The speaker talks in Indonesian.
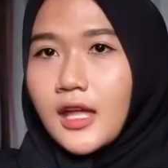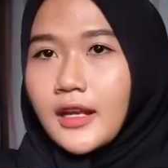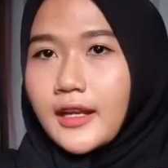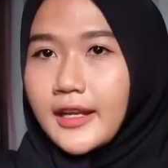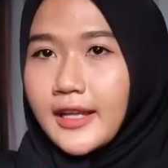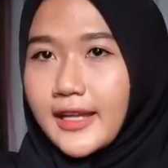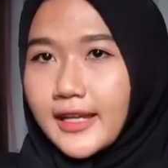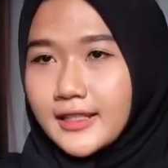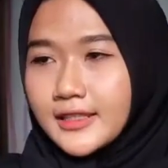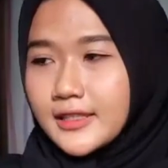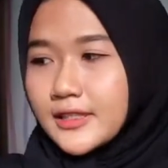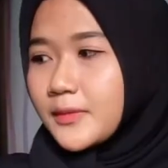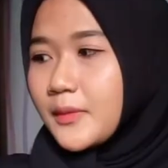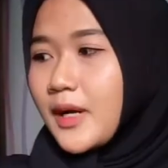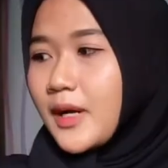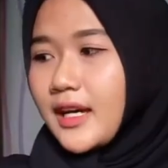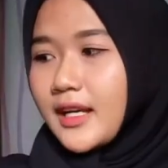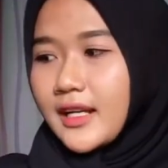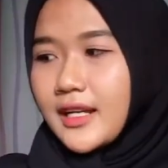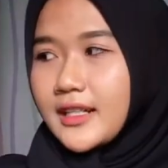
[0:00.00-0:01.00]
next
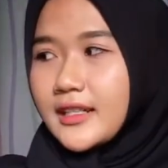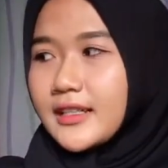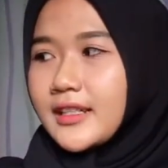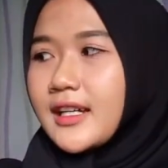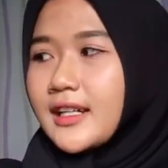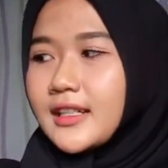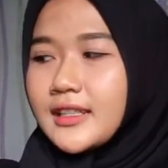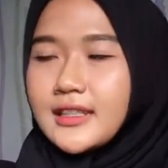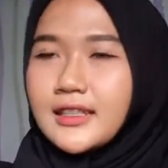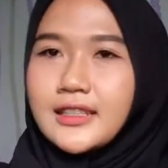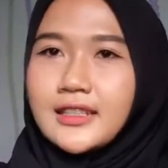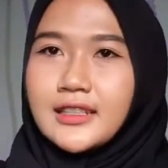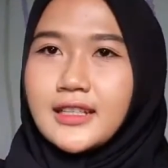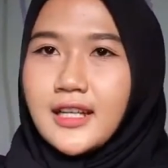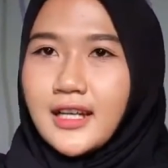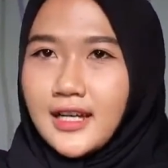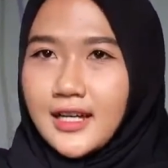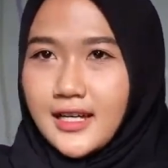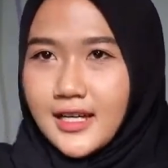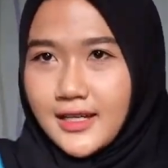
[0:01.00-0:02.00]
barang yang
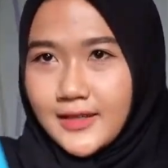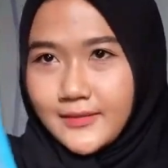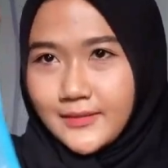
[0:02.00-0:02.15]
ketiga